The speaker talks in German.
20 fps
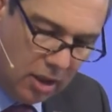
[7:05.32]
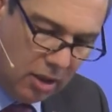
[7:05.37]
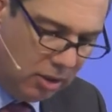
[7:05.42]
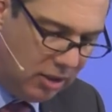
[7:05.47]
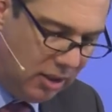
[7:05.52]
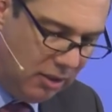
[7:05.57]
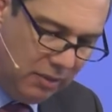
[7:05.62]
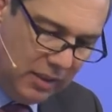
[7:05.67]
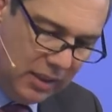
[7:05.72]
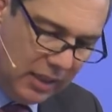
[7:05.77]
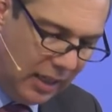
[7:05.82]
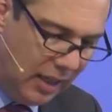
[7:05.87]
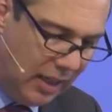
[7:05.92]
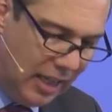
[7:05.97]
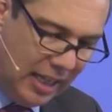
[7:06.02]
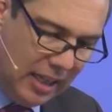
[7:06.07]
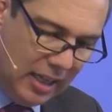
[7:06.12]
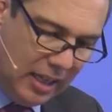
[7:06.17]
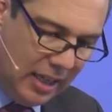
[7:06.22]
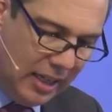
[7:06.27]
Und hier wieder,
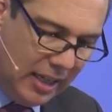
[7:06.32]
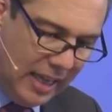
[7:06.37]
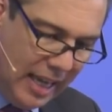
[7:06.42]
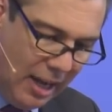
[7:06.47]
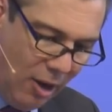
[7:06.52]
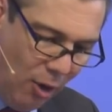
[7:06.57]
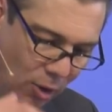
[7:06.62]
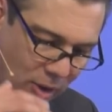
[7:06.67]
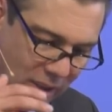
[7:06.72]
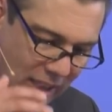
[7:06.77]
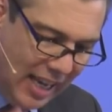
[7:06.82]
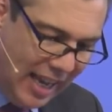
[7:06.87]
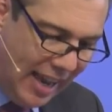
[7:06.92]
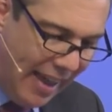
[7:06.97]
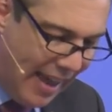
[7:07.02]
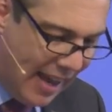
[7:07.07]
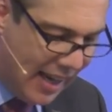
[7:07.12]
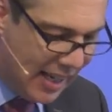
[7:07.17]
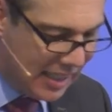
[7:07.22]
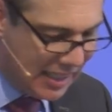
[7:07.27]
und
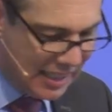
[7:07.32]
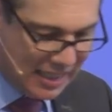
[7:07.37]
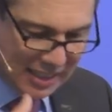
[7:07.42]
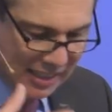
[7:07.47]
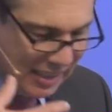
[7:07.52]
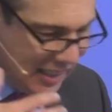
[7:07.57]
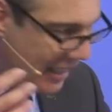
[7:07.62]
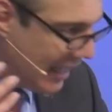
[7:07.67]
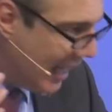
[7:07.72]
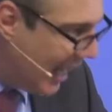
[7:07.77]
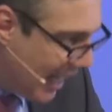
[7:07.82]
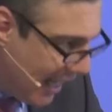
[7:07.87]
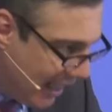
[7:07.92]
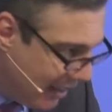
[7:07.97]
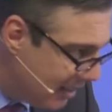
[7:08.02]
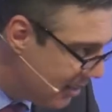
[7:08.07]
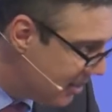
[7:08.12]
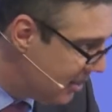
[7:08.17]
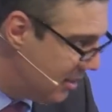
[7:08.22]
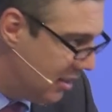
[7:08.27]
er
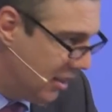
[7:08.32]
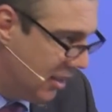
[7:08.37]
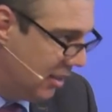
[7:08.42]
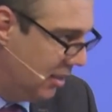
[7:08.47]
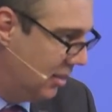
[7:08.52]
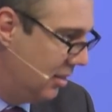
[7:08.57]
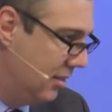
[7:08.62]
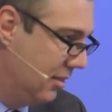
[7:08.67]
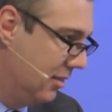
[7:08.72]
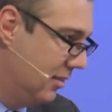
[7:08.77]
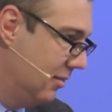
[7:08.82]
kann es nicht.